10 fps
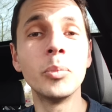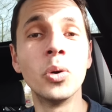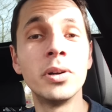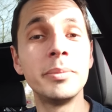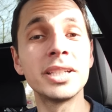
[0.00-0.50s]

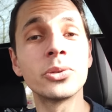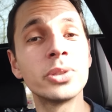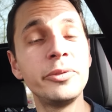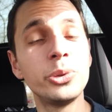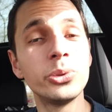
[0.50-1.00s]
Bon,
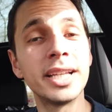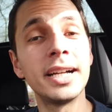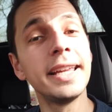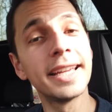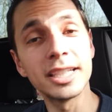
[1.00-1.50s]
maintenant qu'on a vu tout
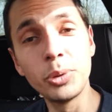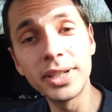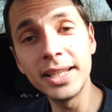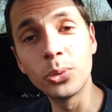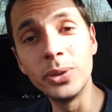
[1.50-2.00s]
ça, il reste
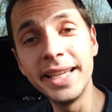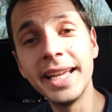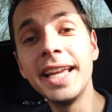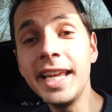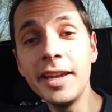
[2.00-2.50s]
plus qu'à les
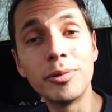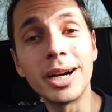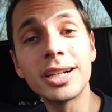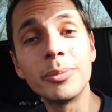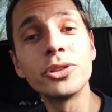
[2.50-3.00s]
rouler et
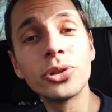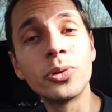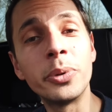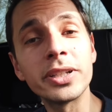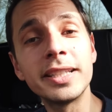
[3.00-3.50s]
voir comment
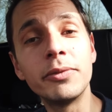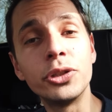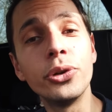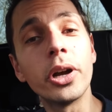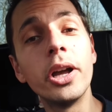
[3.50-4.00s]
se comporte cette
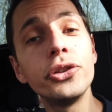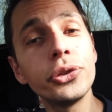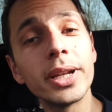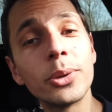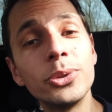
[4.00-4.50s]
voiture
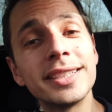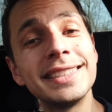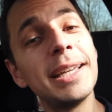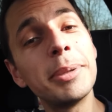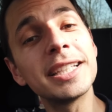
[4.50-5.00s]
sur la route.
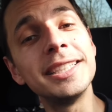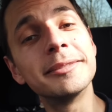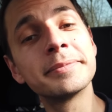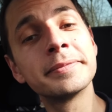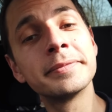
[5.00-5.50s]
C'est parti